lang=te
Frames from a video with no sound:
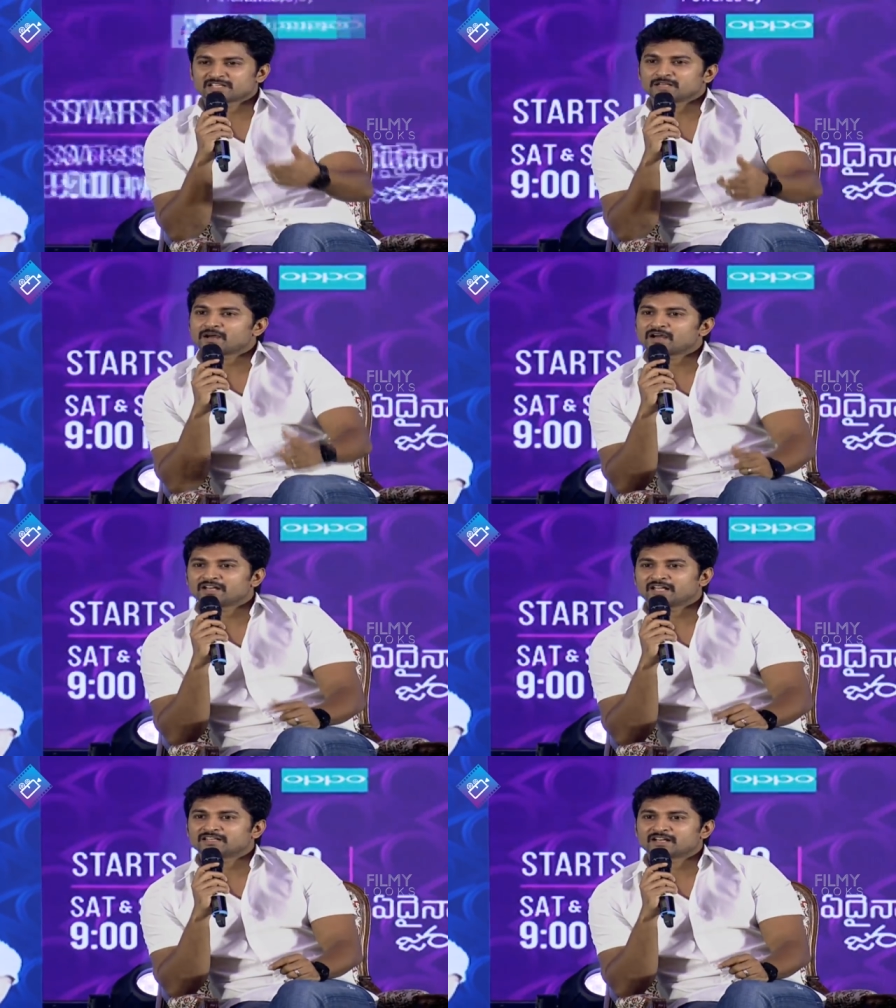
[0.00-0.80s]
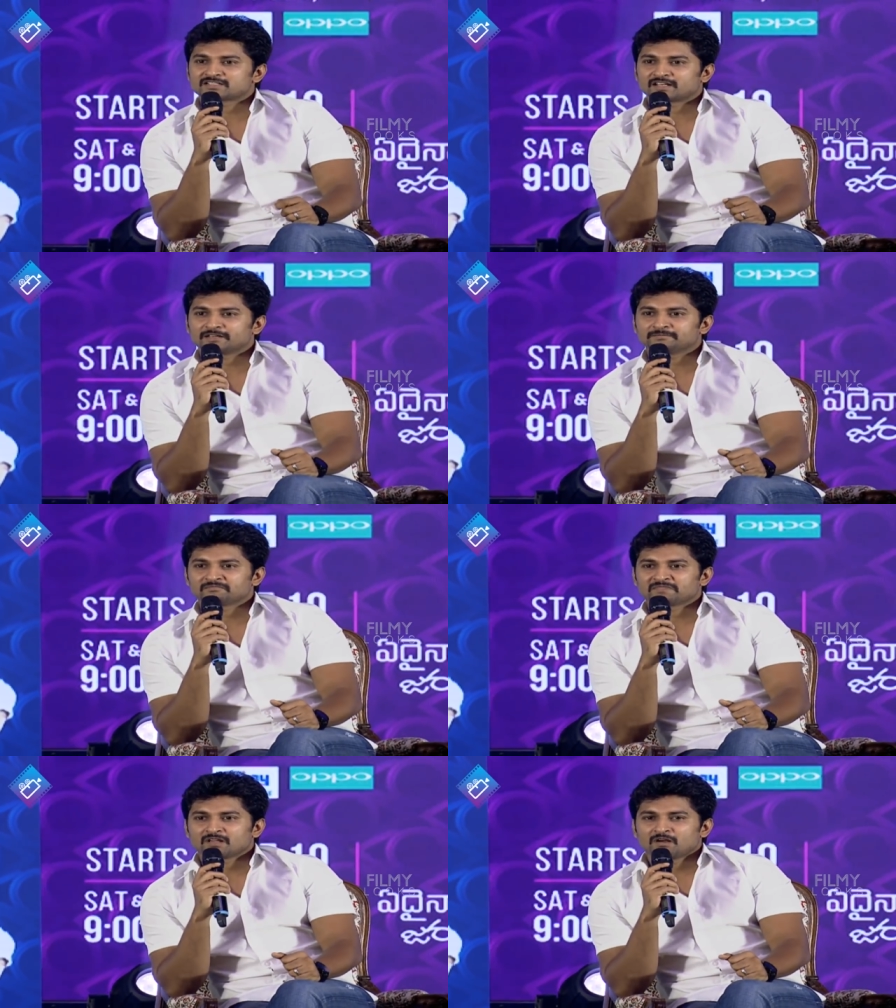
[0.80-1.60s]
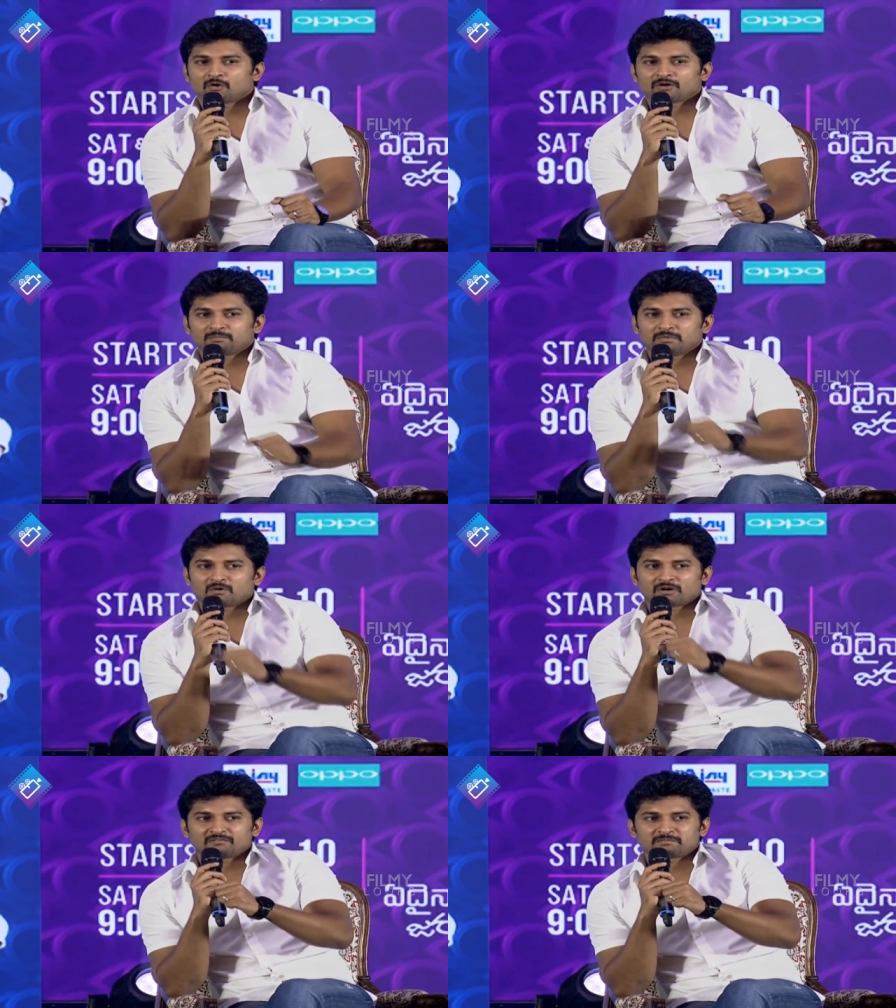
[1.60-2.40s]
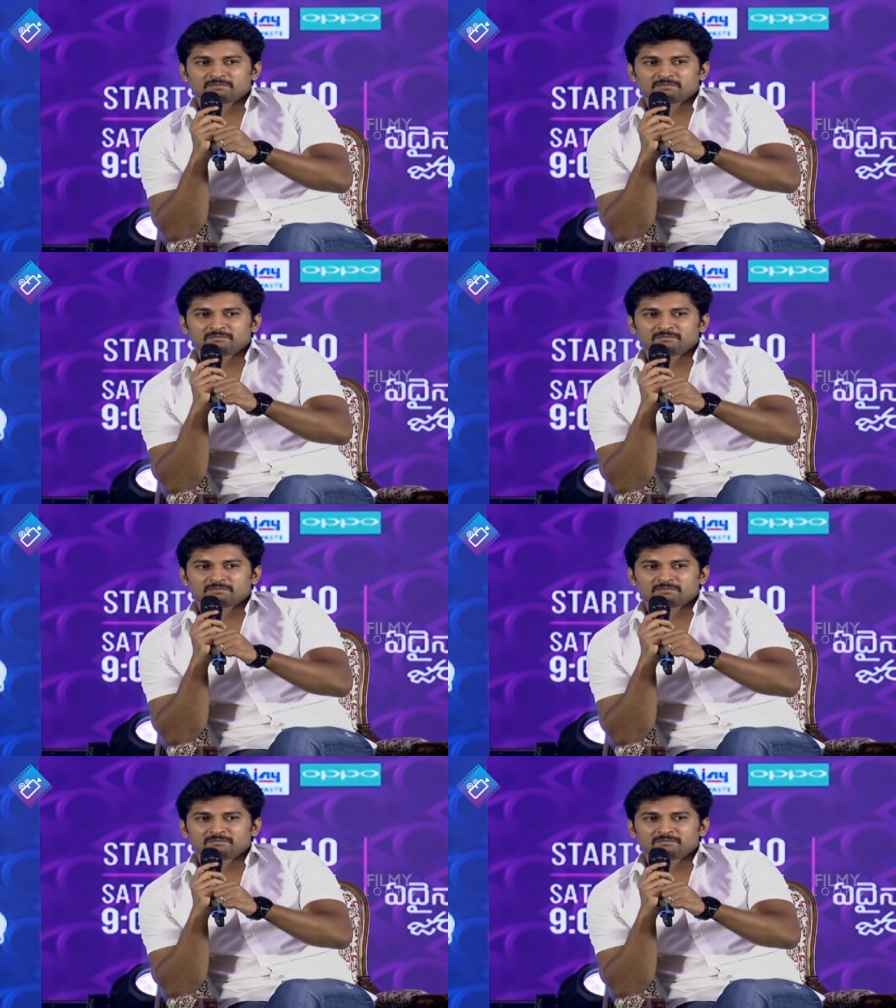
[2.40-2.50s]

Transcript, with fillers: సినిమా కానీ ఏదైనా సరే ఒక ఒక